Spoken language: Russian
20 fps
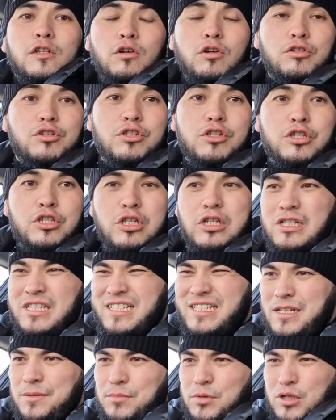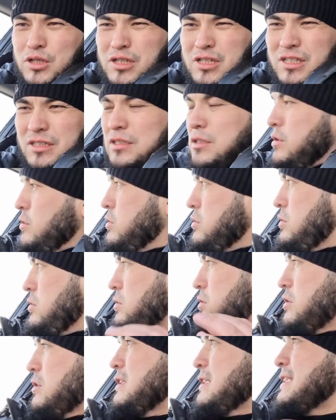очень сильно замерз.
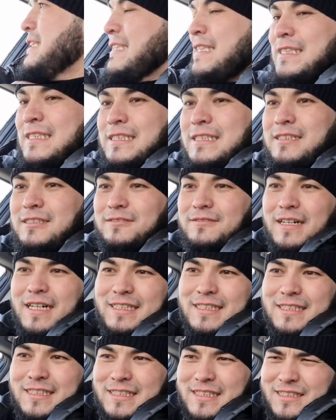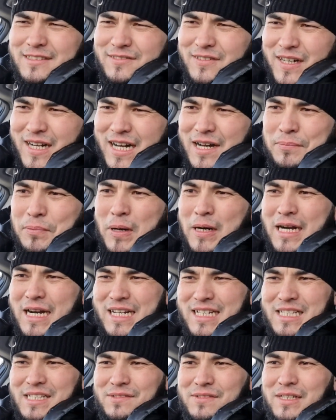22
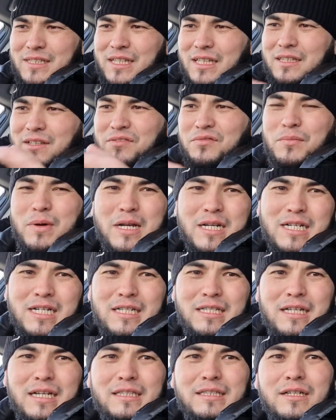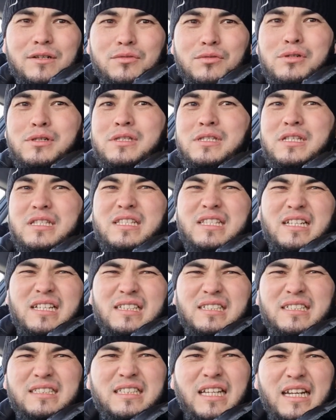показывает это в машине, а на улице
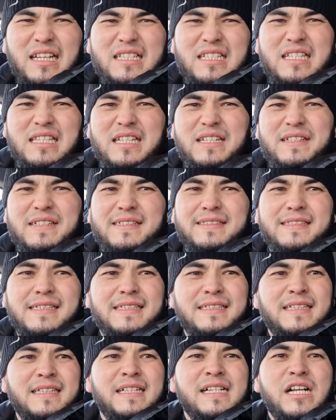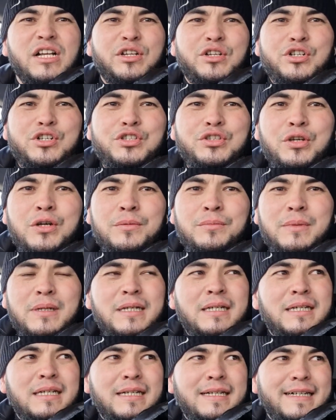целых 30, наверное. Ждем,
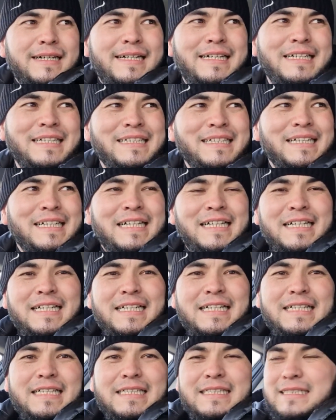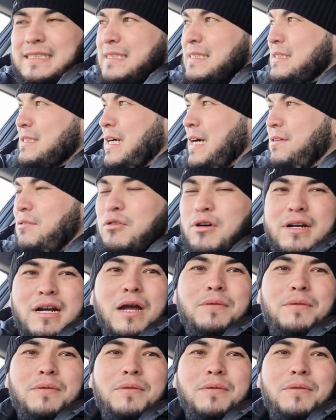э, кого?